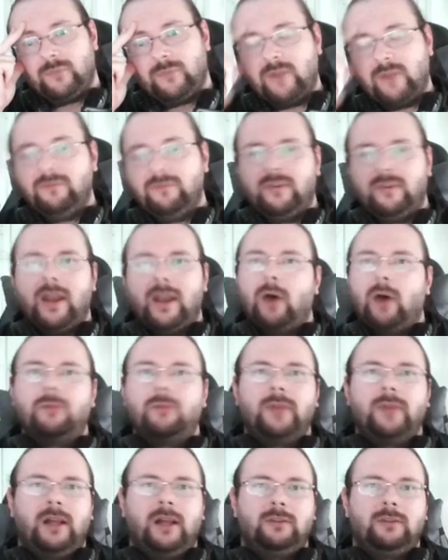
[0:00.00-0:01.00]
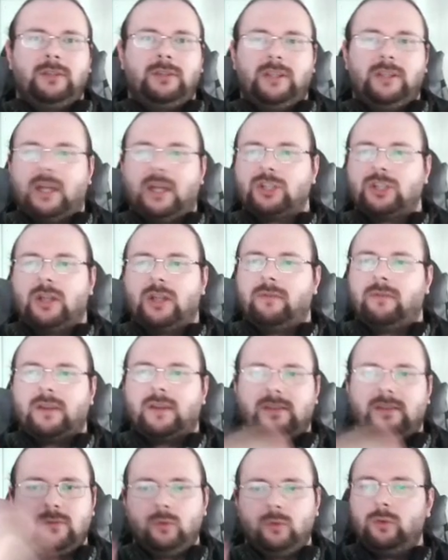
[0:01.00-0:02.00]
Vor allem, wir laufen halt durch die Dungeon
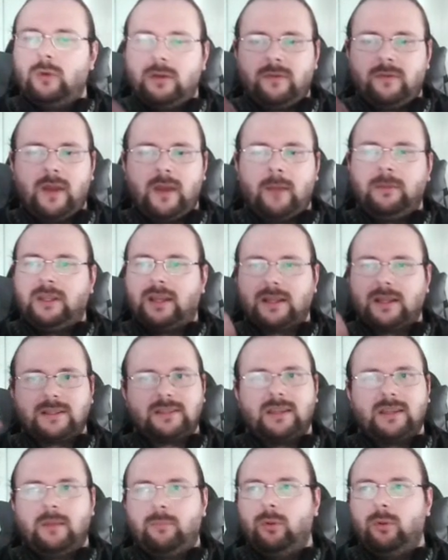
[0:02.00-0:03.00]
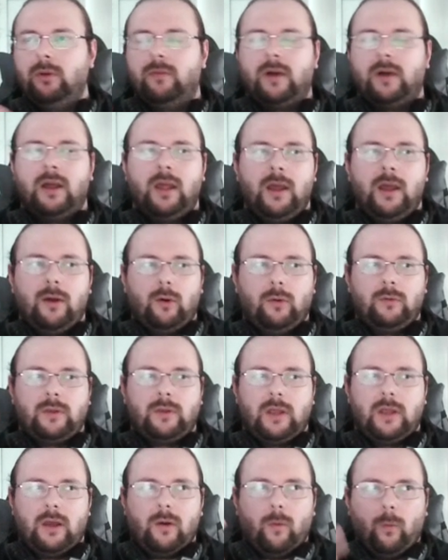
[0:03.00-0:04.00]
einfach so durch. Wir haben die ganze Zeit Pulver.
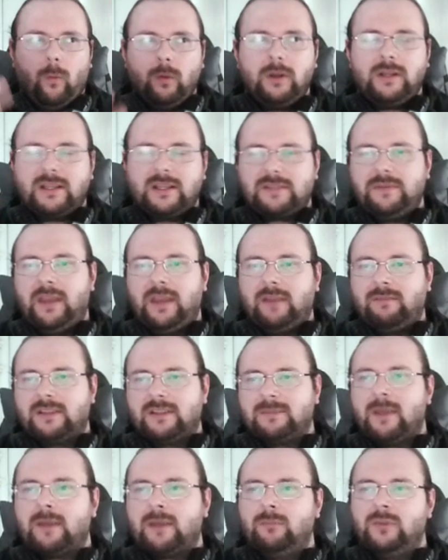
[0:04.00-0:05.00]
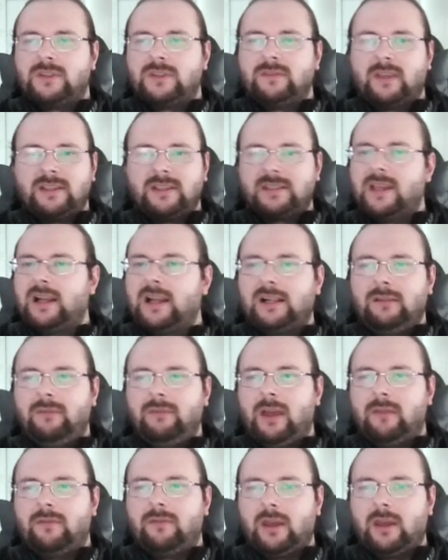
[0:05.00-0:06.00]
Und ohne dass wir irgendwas machen müssen,
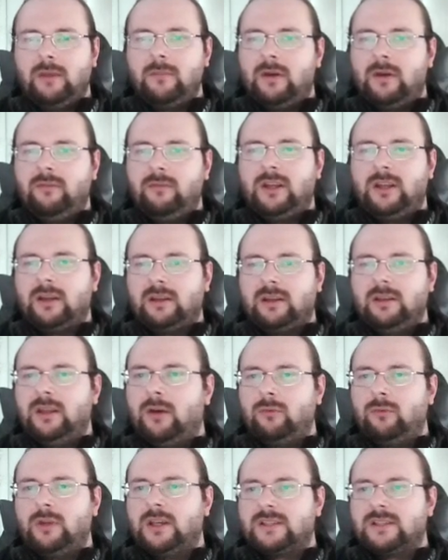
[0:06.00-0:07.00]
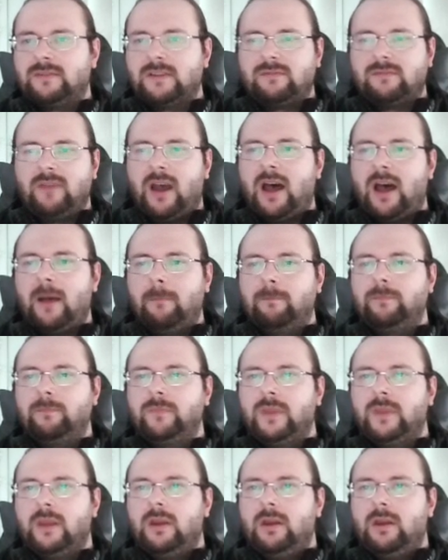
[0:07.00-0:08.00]
recyceln wir einfach immer wieder genau das, was wir haben.
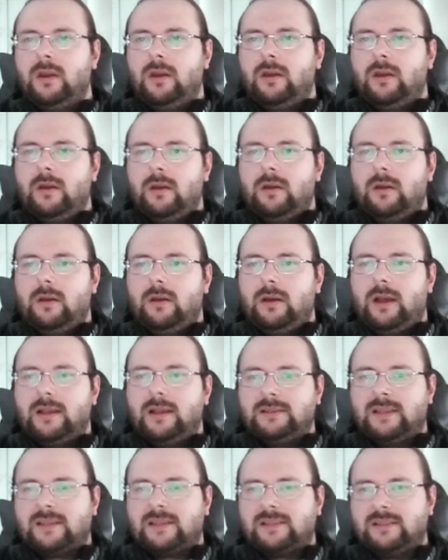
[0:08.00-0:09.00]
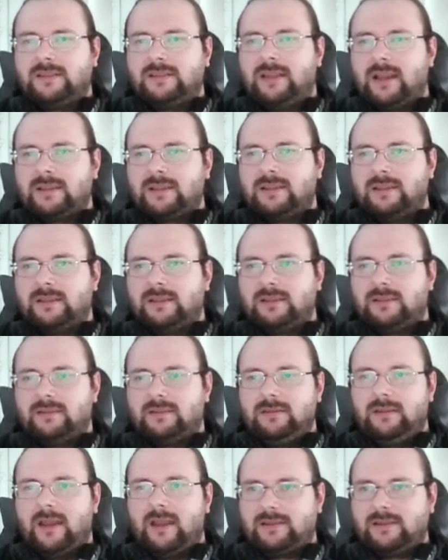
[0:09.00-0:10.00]
Also das ist, das
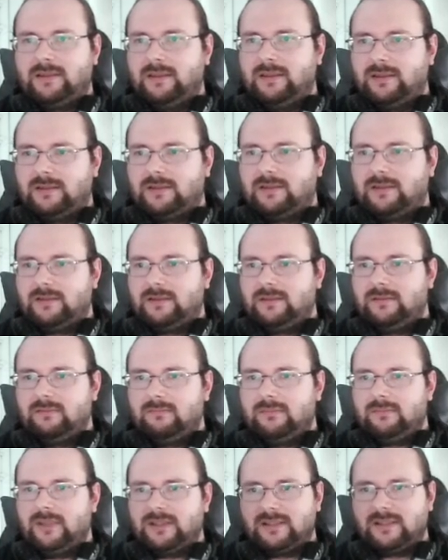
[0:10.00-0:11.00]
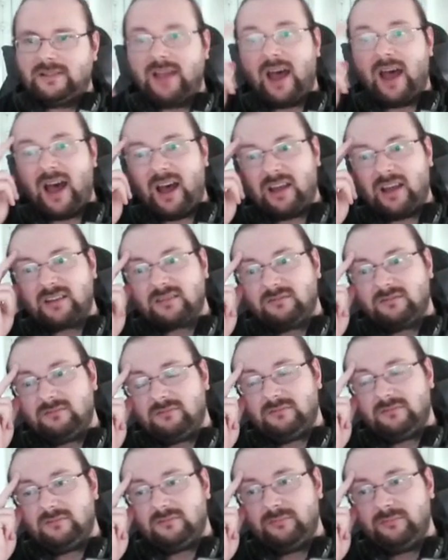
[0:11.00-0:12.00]
ist, das ist, das ist hart,
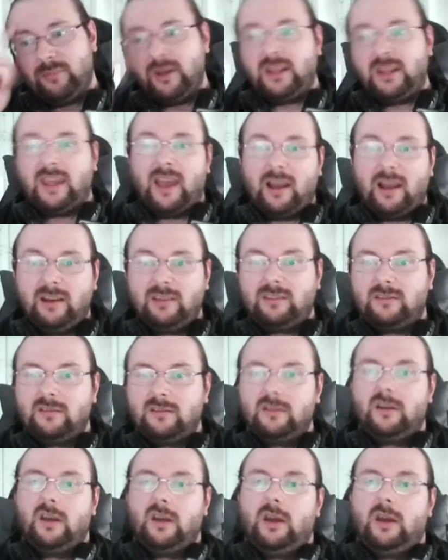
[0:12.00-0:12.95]
bin ich ehrlich.